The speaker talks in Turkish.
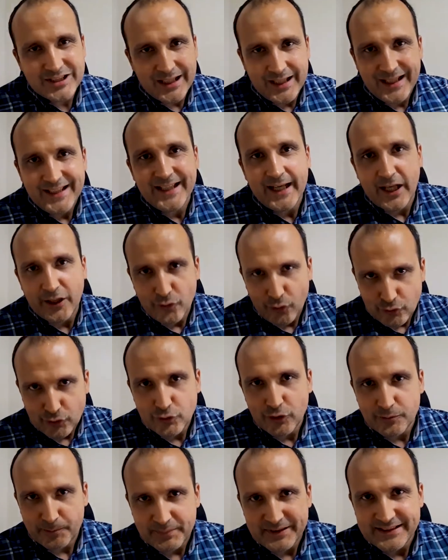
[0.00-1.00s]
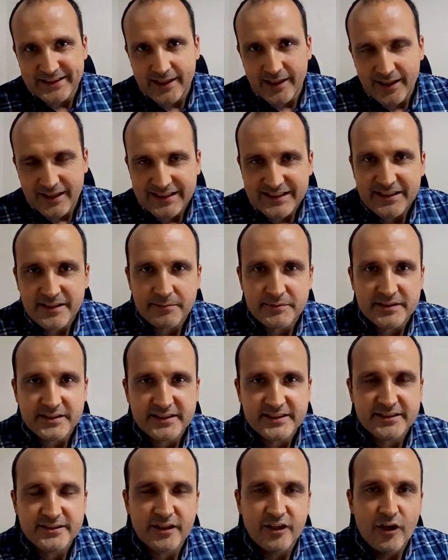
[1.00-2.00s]
TL yani 14.000 TL
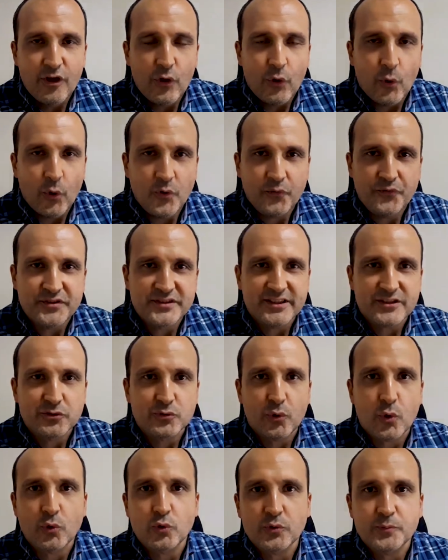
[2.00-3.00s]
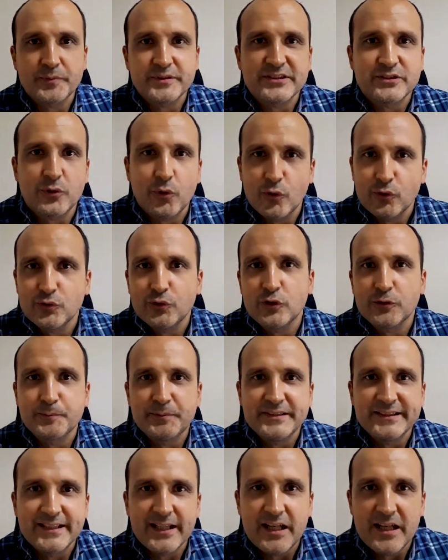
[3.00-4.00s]
diyebiliriz. Ofise sorduk biz de
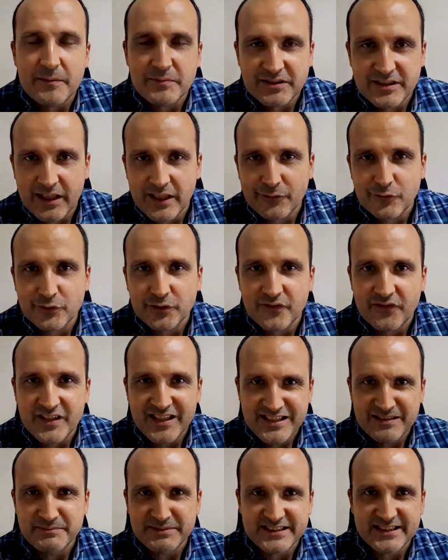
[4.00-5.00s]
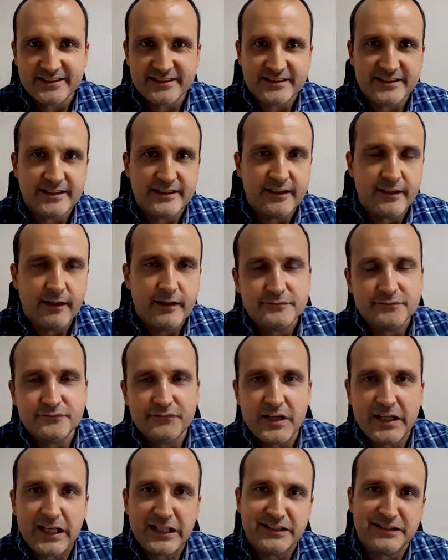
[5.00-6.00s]
14.000 TL bir telefona verir misiniz diye.
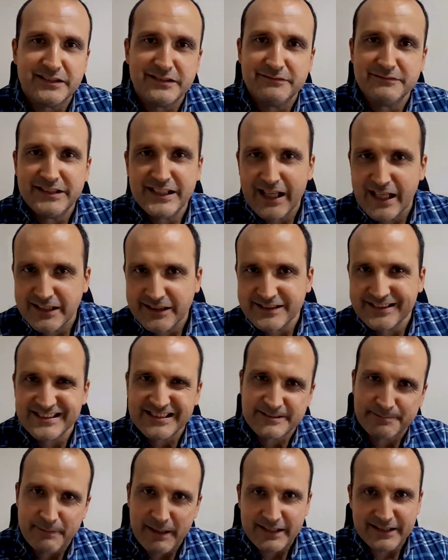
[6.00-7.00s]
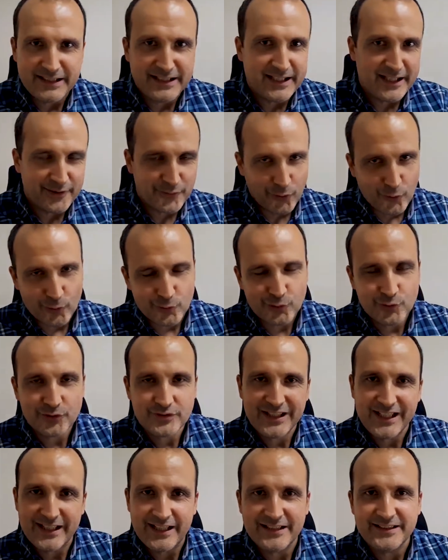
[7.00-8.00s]
Veren diyen kısmen diyen
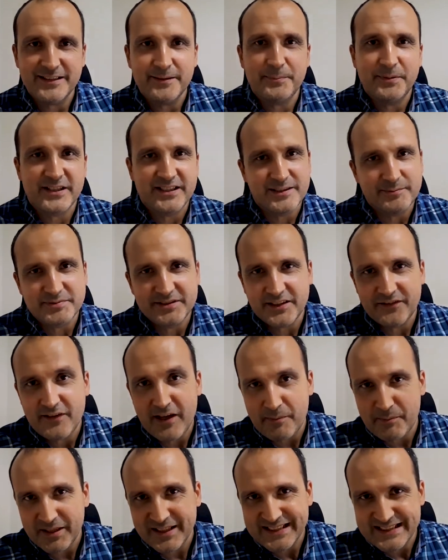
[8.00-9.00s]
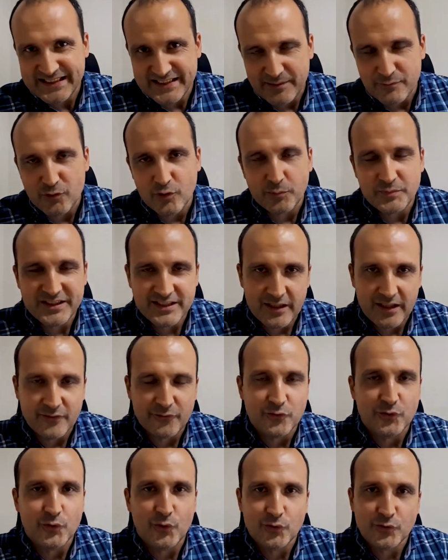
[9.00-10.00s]
oldu. Genelde pek kimse vermek istemiyor bir
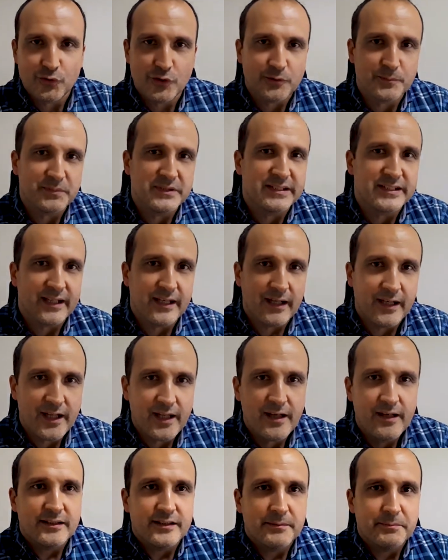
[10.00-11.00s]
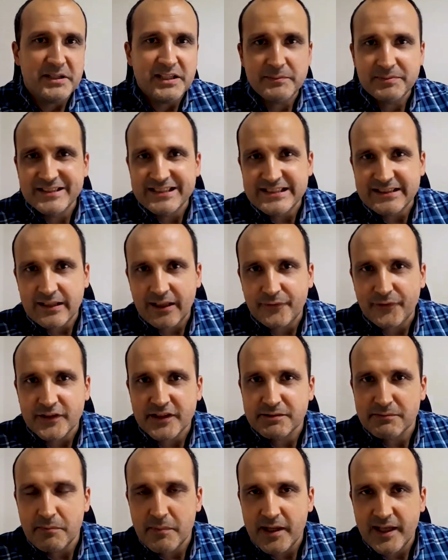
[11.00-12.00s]
telefonu 14.000 TL. E, benim kişisel
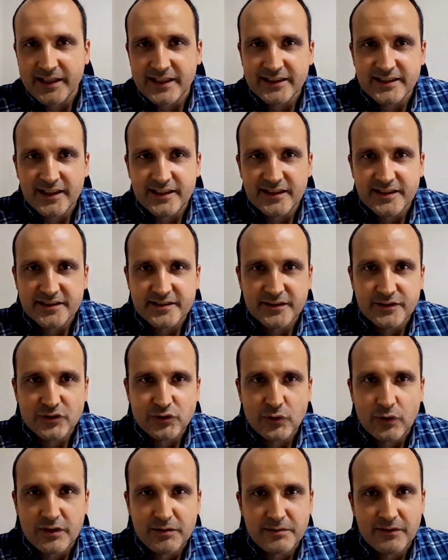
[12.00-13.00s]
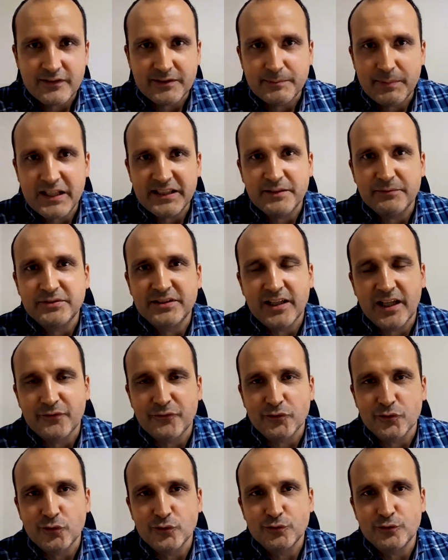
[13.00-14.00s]
fikrimi merak edenler için de söyleyeyim. Evet ben de bir
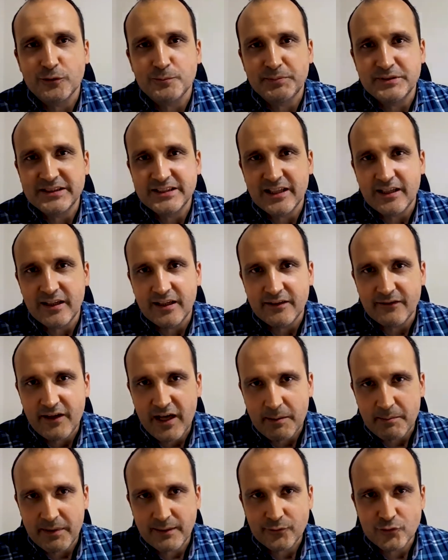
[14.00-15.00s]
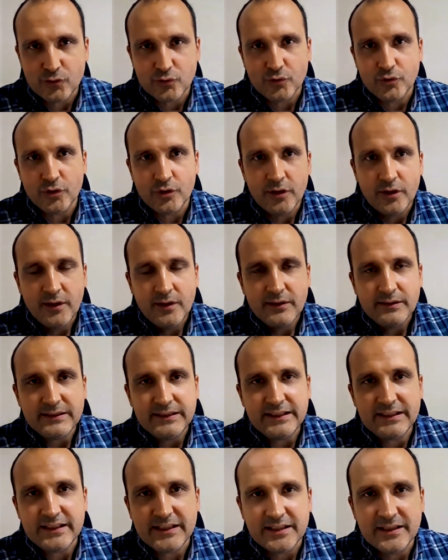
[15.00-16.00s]
telefonu 14.000 TL vermem. Çünkü
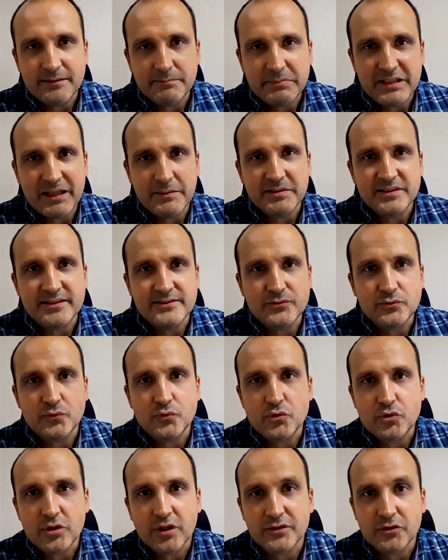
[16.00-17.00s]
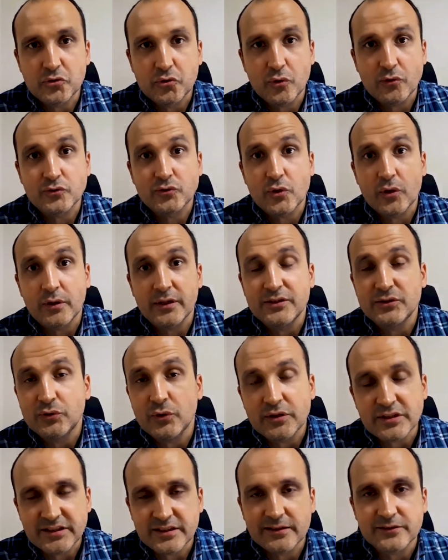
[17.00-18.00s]
2, bilemediniz 3, hadi çok zorlayın
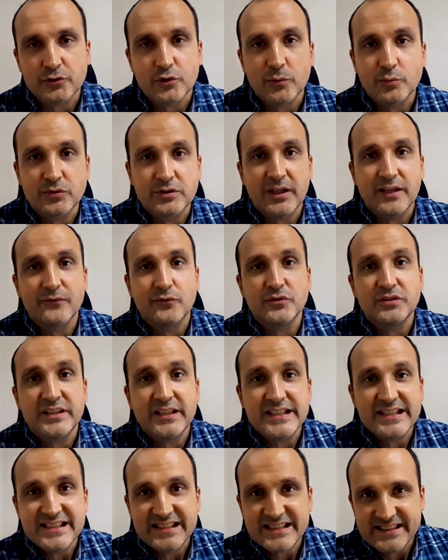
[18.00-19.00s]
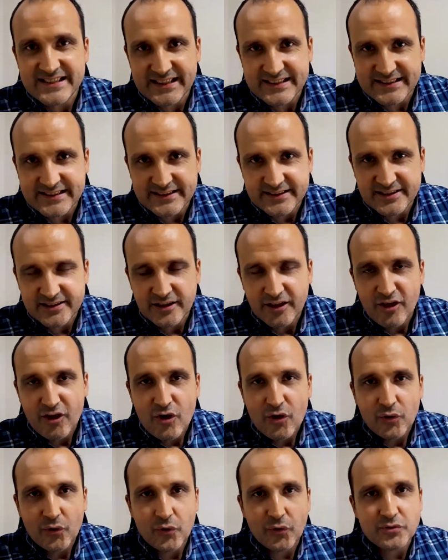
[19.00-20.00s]
4 sene sonra bu telefonu değiştireceksiniz.
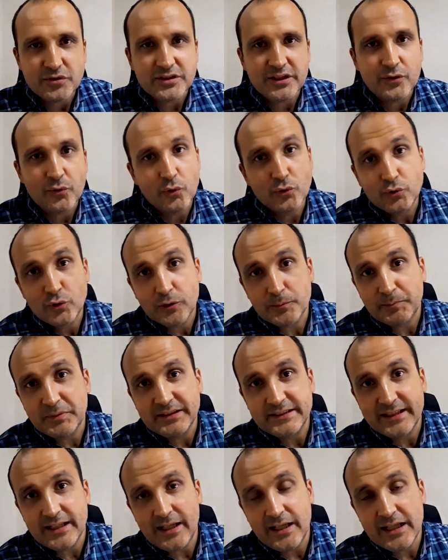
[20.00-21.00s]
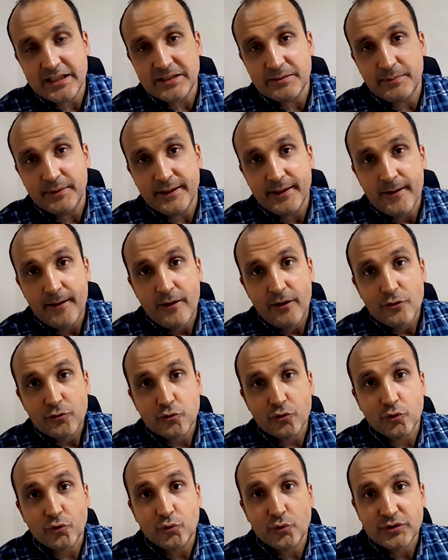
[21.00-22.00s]
O yüzden 14.000 TL gibi
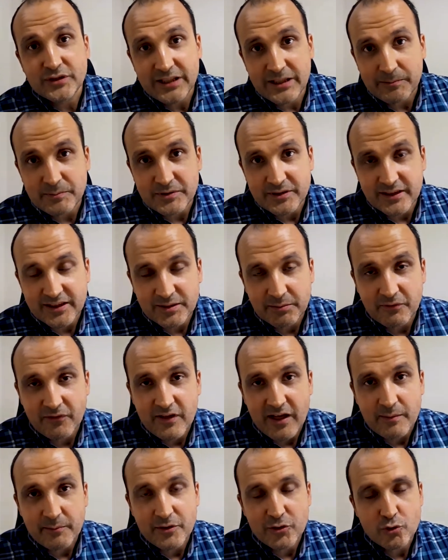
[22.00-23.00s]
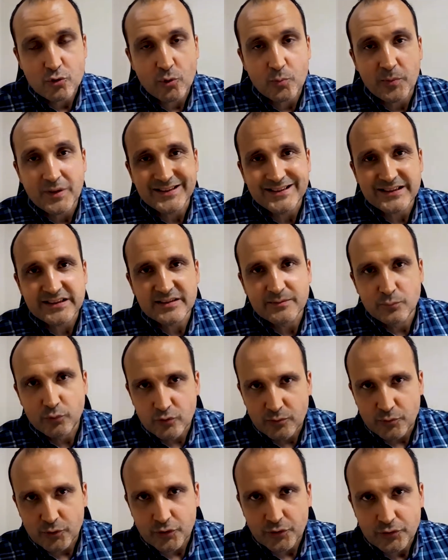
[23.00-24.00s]
çok yüksek bir rakamı vermeyi çok mantıklı
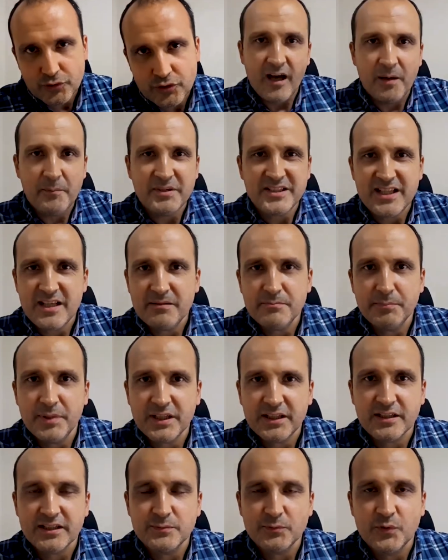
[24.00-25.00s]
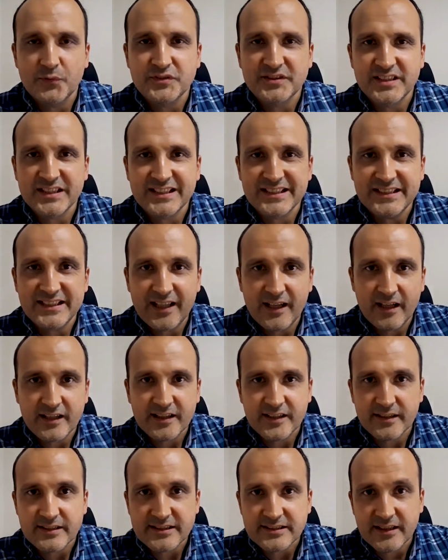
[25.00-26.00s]
bulmuyoruz. Ama gelin bakalım ofisteki diğer
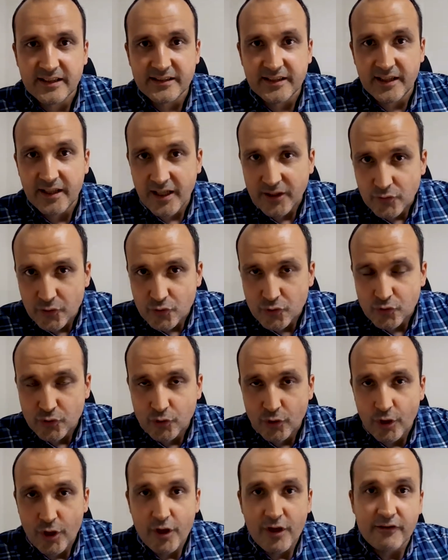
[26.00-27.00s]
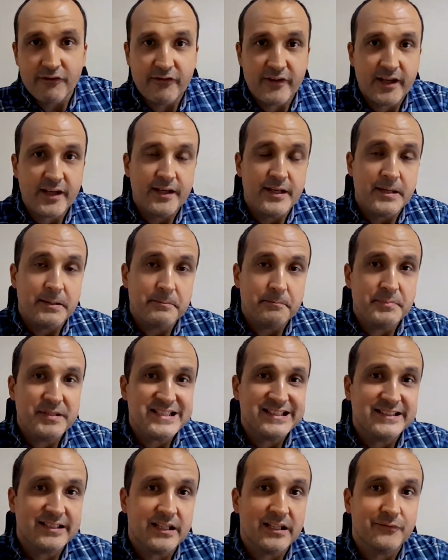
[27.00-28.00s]
arkadaşlar neler düşünüyor ve
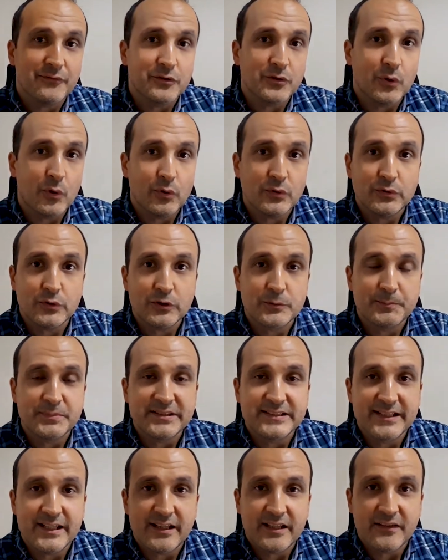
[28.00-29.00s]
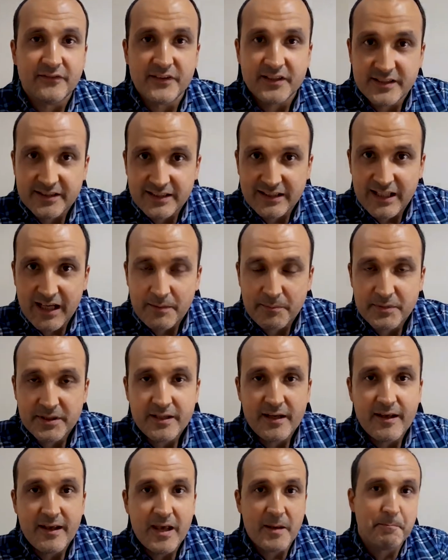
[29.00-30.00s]
bir telefona 14.000 TL verirler
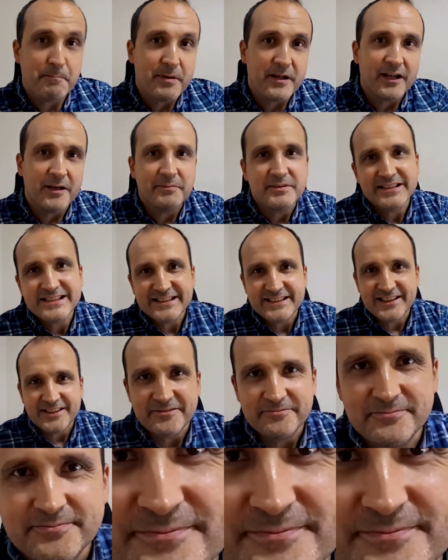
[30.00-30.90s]
mi? Hep beraber izleyelim.